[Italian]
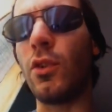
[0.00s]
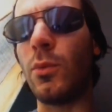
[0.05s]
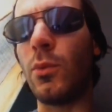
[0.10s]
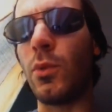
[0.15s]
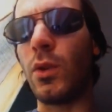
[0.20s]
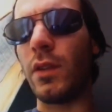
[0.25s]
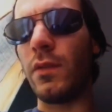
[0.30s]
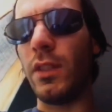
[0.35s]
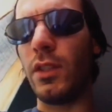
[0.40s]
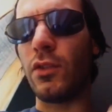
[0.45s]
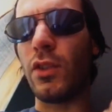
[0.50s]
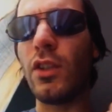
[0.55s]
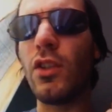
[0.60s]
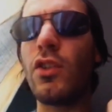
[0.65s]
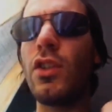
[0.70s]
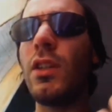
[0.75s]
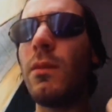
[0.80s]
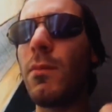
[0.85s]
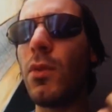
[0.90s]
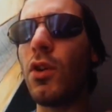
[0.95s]
comunque vinto. Ad
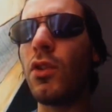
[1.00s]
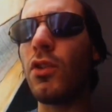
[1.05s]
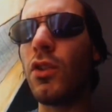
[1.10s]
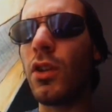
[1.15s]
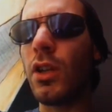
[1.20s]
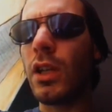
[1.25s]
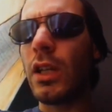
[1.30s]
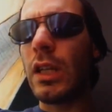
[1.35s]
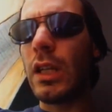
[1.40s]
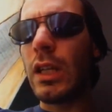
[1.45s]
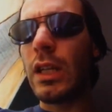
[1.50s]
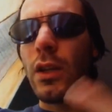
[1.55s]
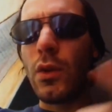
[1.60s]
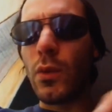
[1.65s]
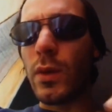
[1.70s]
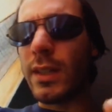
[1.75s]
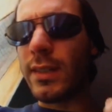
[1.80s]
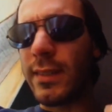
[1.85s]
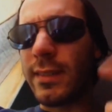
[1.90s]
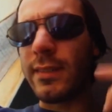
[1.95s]
ogni modo,
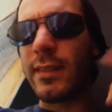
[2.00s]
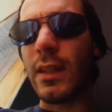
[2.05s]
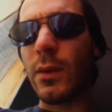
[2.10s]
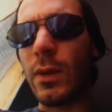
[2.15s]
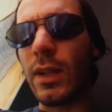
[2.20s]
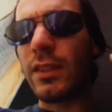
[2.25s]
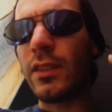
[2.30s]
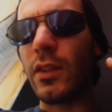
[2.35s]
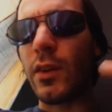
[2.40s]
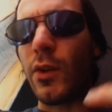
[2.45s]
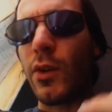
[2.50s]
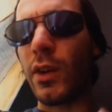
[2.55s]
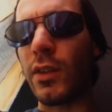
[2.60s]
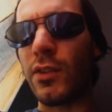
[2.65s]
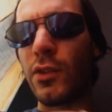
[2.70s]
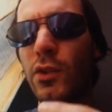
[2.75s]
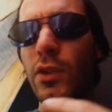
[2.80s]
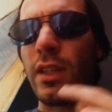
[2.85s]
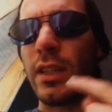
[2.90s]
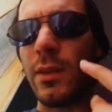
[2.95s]
questa è un'altra
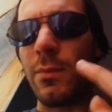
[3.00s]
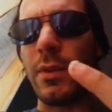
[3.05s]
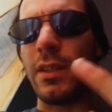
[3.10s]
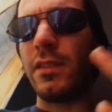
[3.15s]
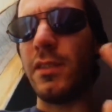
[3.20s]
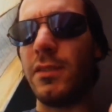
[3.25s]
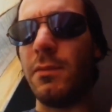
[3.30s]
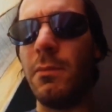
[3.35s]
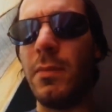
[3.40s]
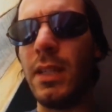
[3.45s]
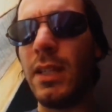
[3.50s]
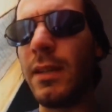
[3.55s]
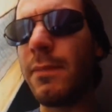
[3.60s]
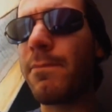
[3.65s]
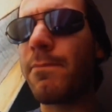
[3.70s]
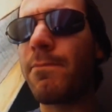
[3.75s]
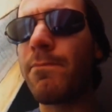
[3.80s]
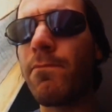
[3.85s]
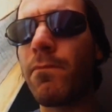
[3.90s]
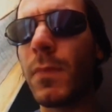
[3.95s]
occasione
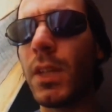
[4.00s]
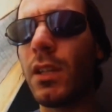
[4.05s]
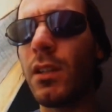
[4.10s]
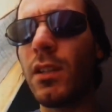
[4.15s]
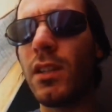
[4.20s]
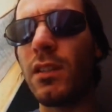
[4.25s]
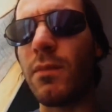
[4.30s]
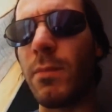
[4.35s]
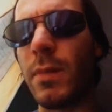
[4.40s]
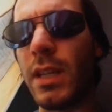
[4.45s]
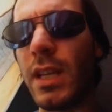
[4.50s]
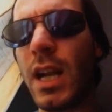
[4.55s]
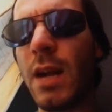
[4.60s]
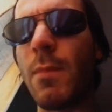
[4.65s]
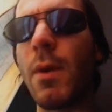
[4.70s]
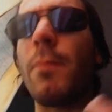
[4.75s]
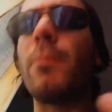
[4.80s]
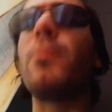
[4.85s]
ripetibile. Speriamo